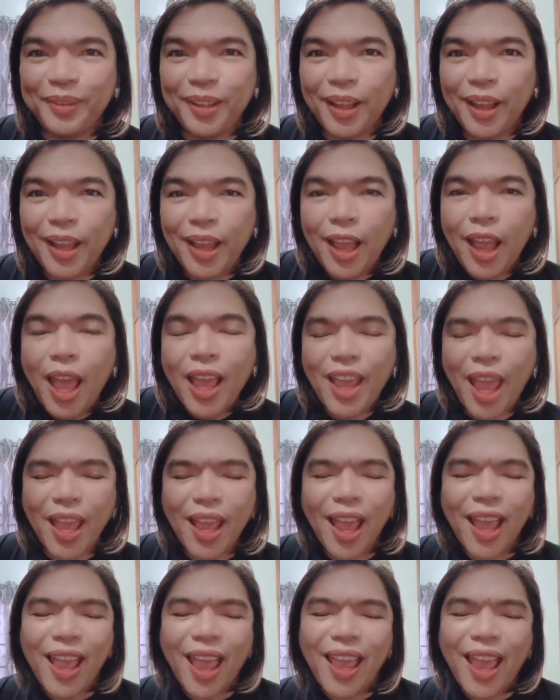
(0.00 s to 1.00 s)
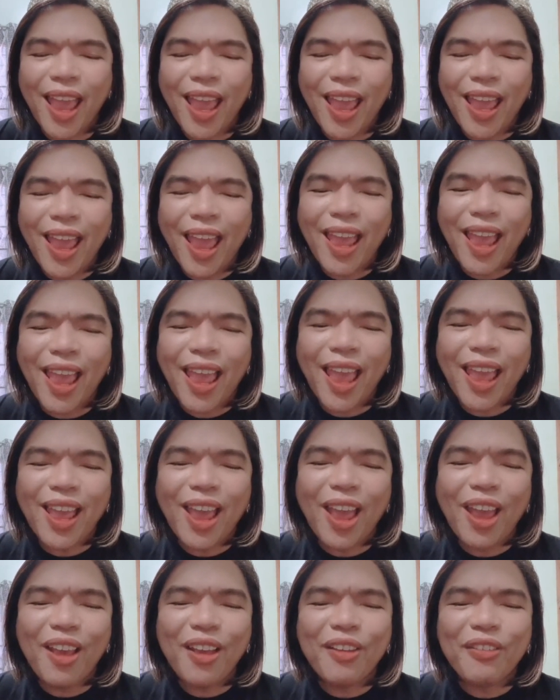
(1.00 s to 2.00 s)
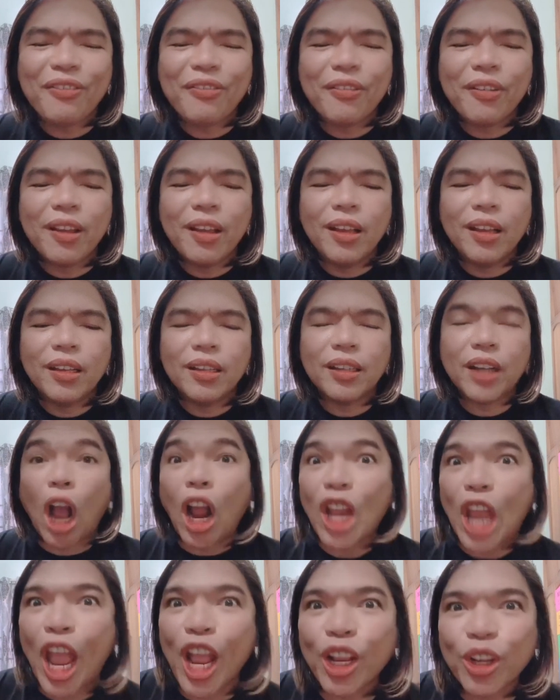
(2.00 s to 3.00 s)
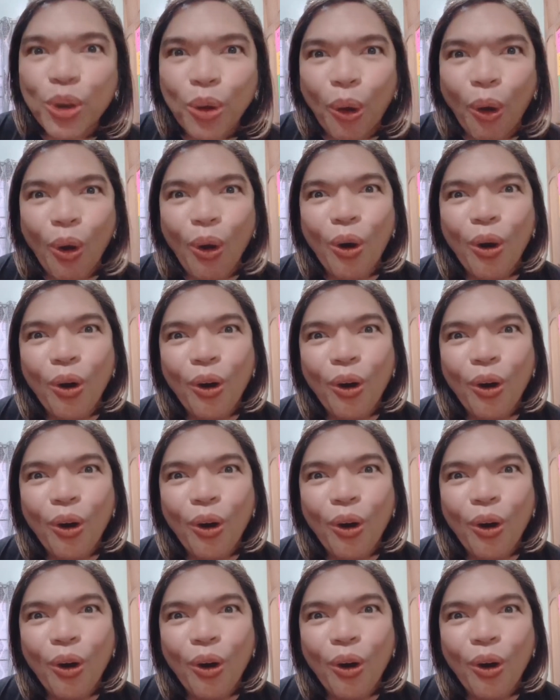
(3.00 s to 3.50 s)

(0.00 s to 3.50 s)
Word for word: If... Galing, no?